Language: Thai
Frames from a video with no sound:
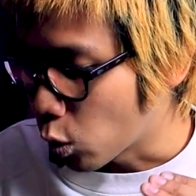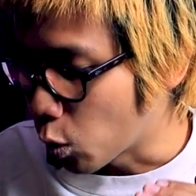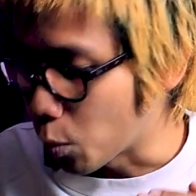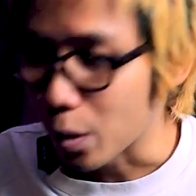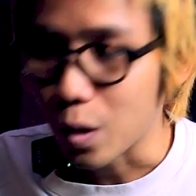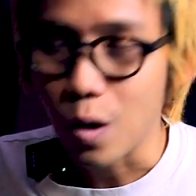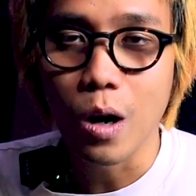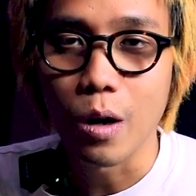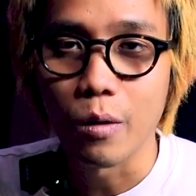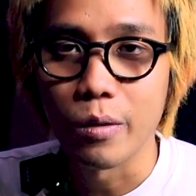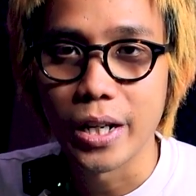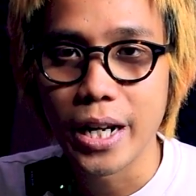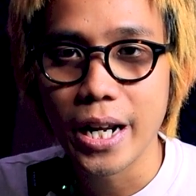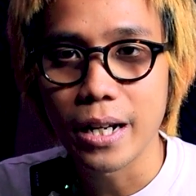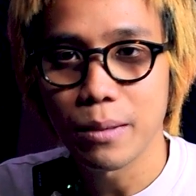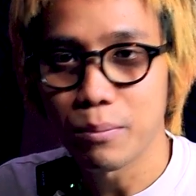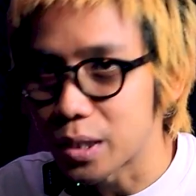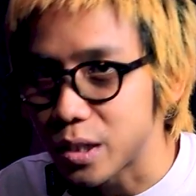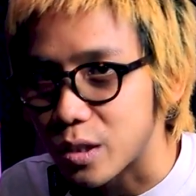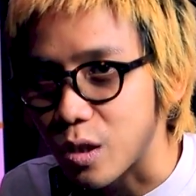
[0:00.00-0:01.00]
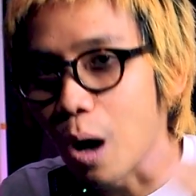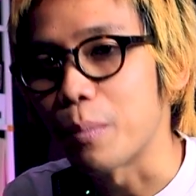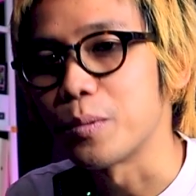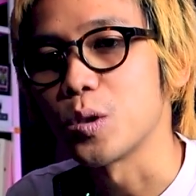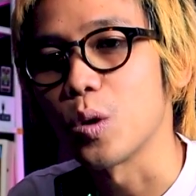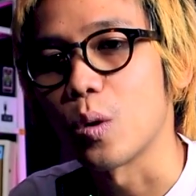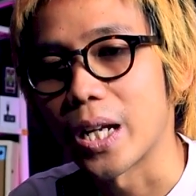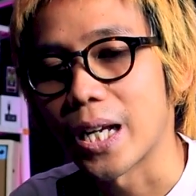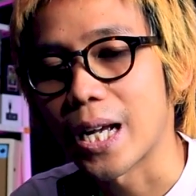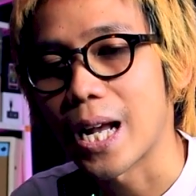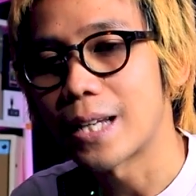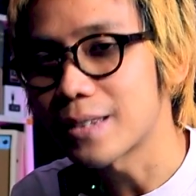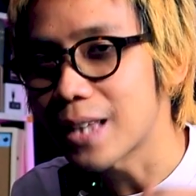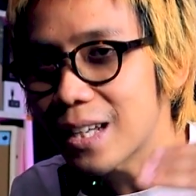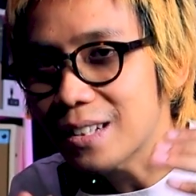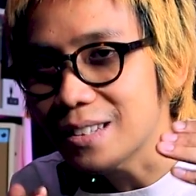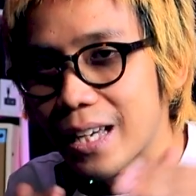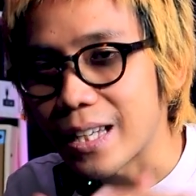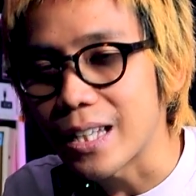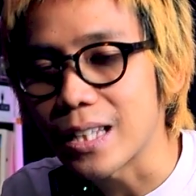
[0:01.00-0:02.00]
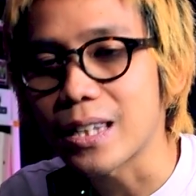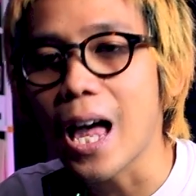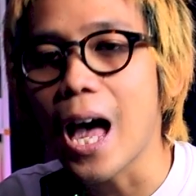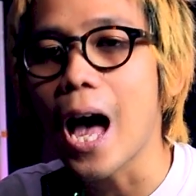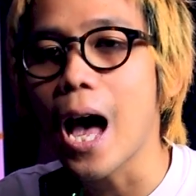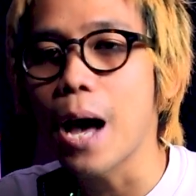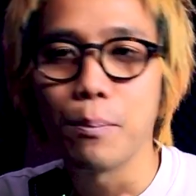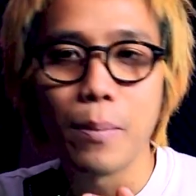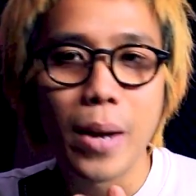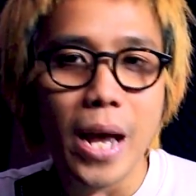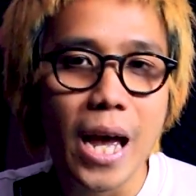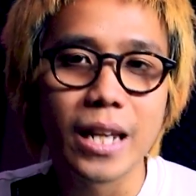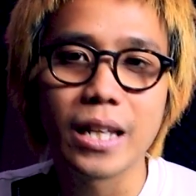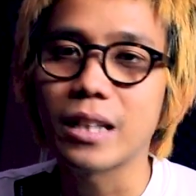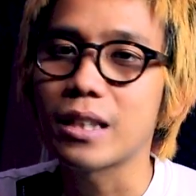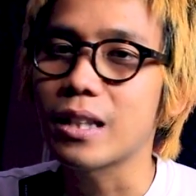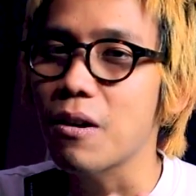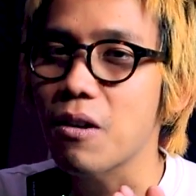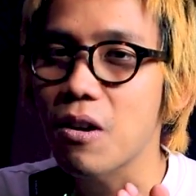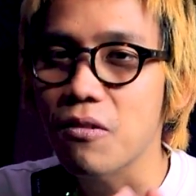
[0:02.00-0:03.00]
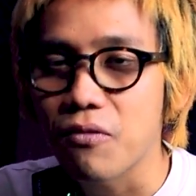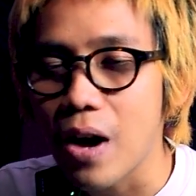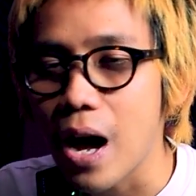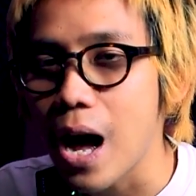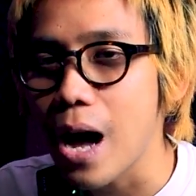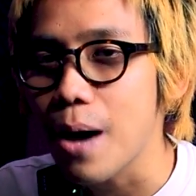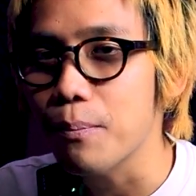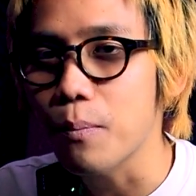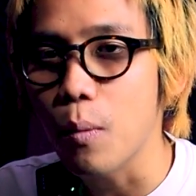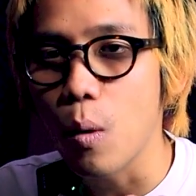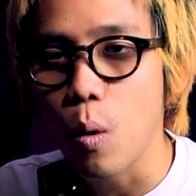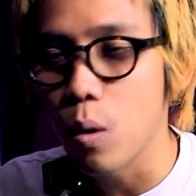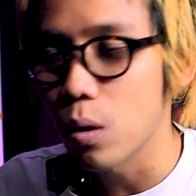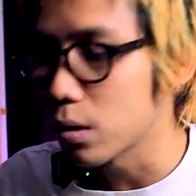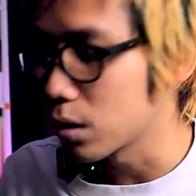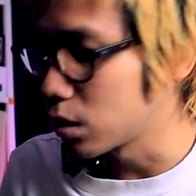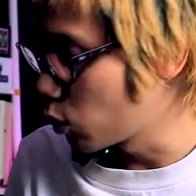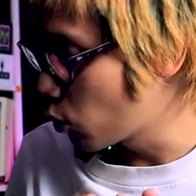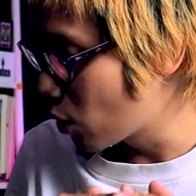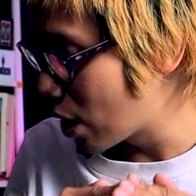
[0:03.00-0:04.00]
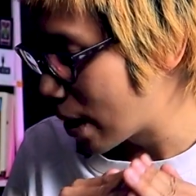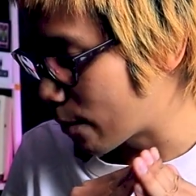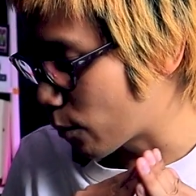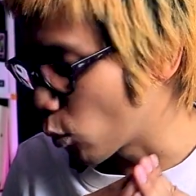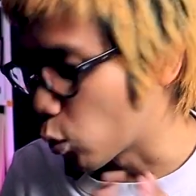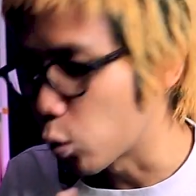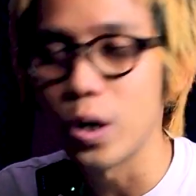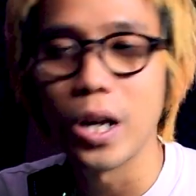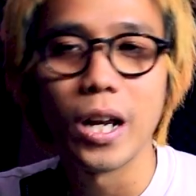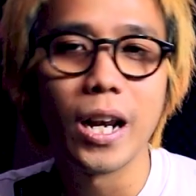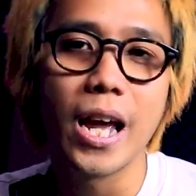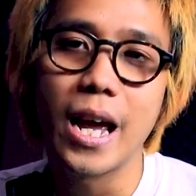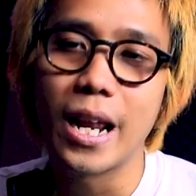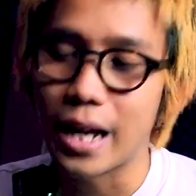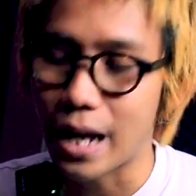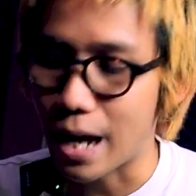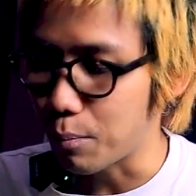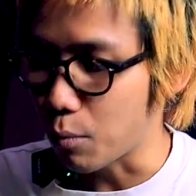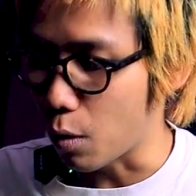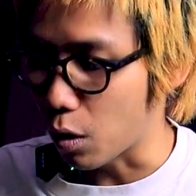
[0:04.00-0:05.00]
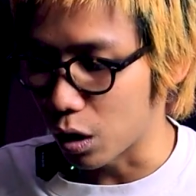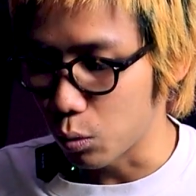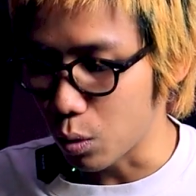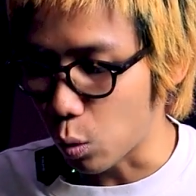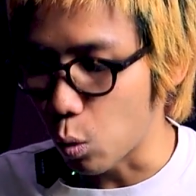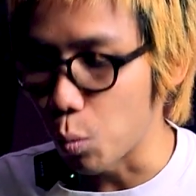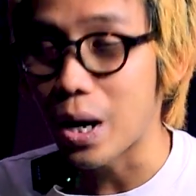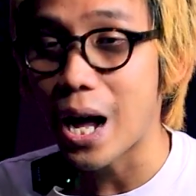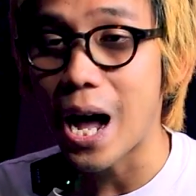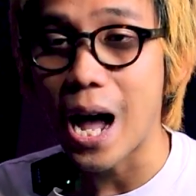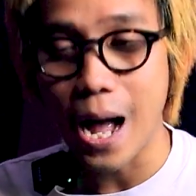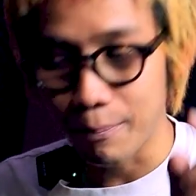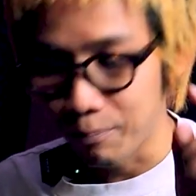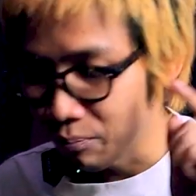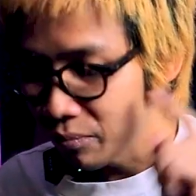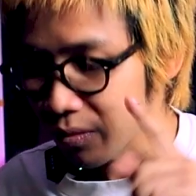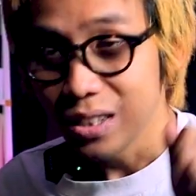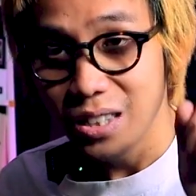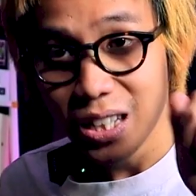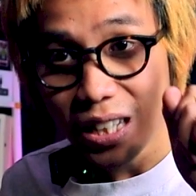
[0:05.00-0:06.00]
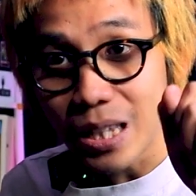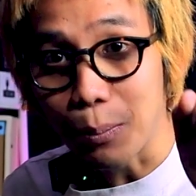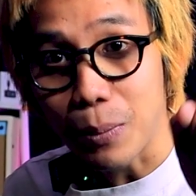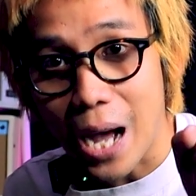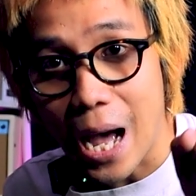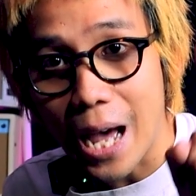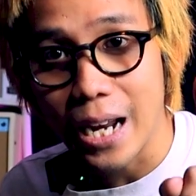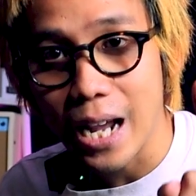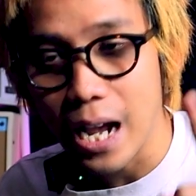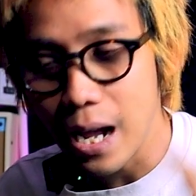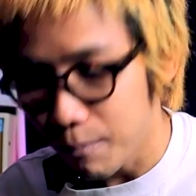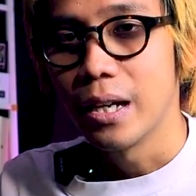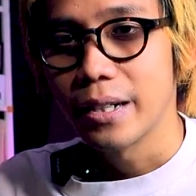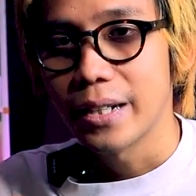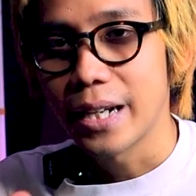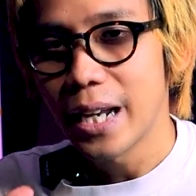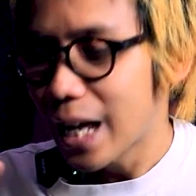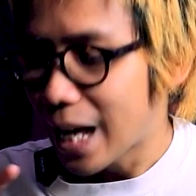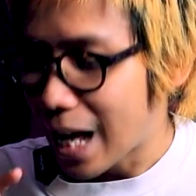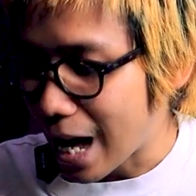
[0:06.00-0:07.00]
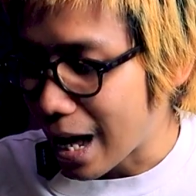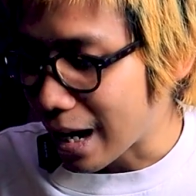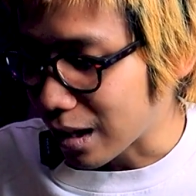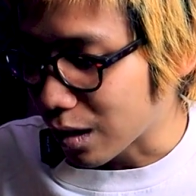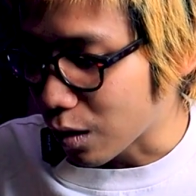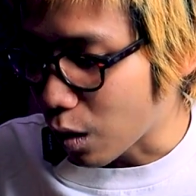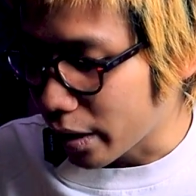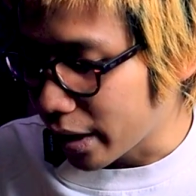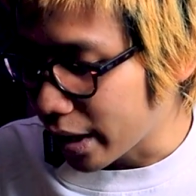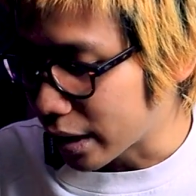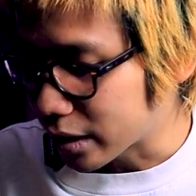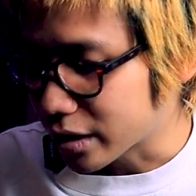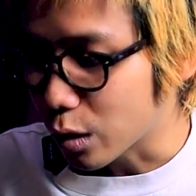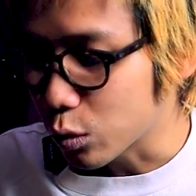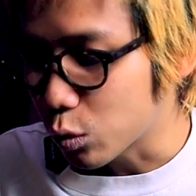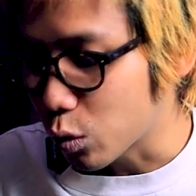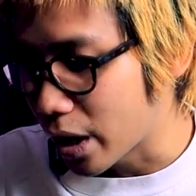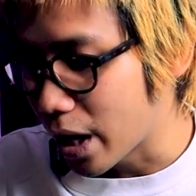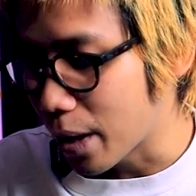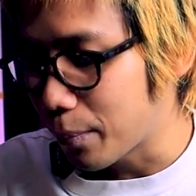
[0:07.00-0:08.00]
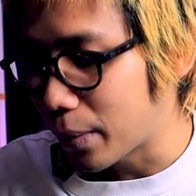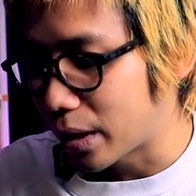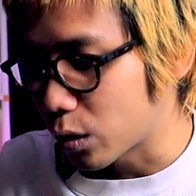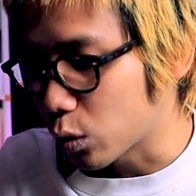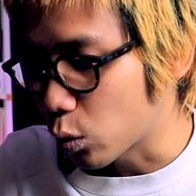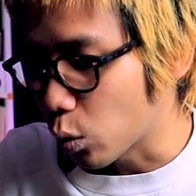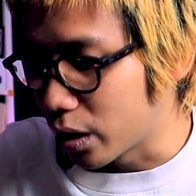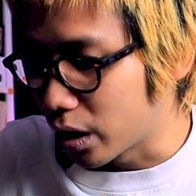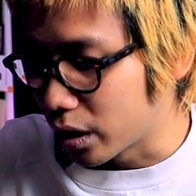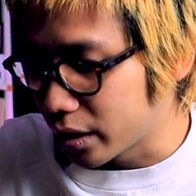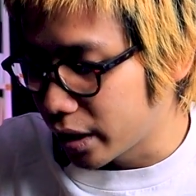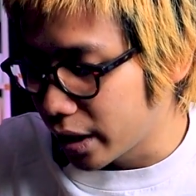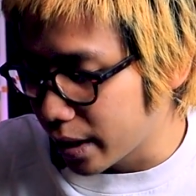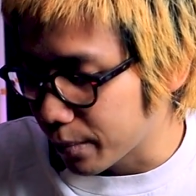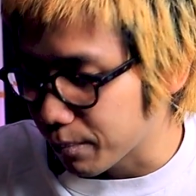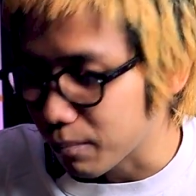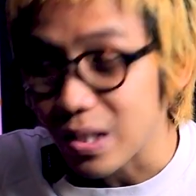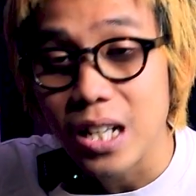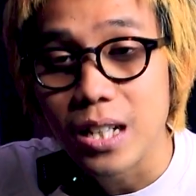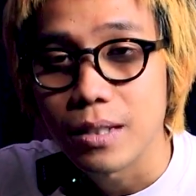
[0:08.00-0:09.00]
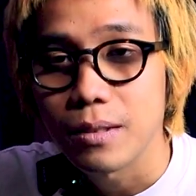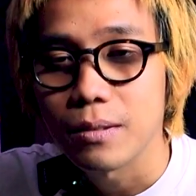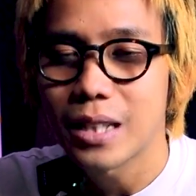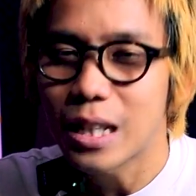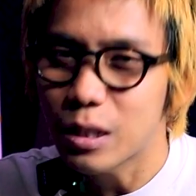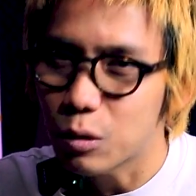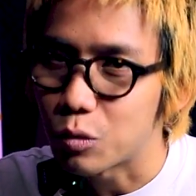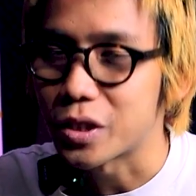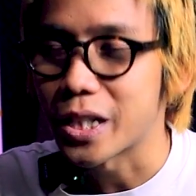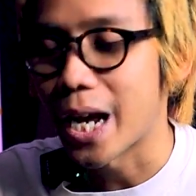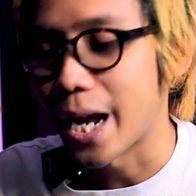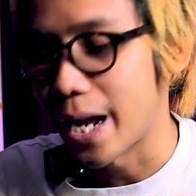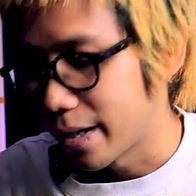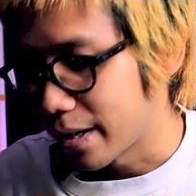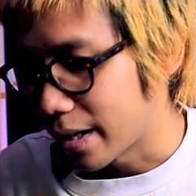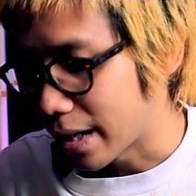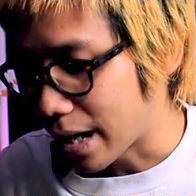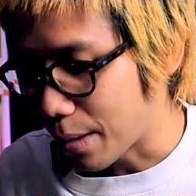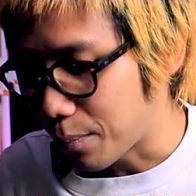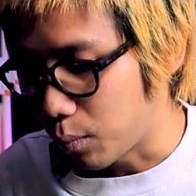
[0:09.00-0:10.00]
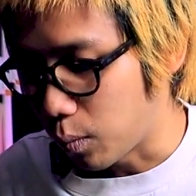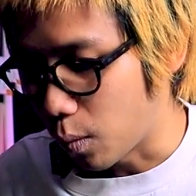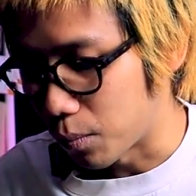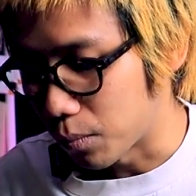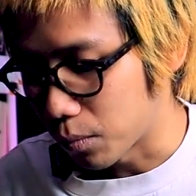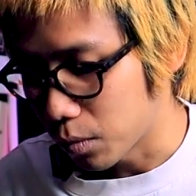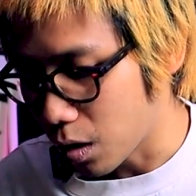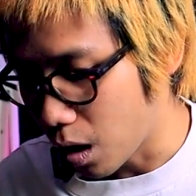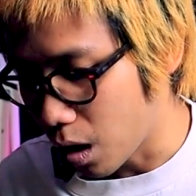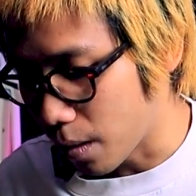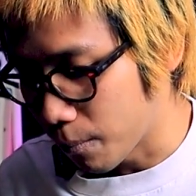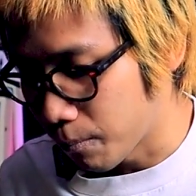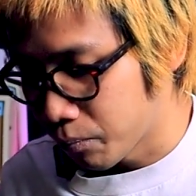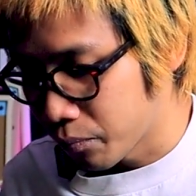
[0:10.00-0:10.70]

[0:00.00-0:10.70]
อุปกรณ์เหล่านี้เนี่ยมันตอบโจทย์ในการตั้งสายกีตาร์เบสกีตาร์ไฟฟ้าโปร่งหรือว่าอุคูเลเล่นะครับบอกเลยว่าคุ้มค่าที่สำคัญนะฮะในราคาหลักร้อยเนี่ยเจ้าตัวนี้เป็นตัวหนึ่งที่น่าสนใจนะครับผมก็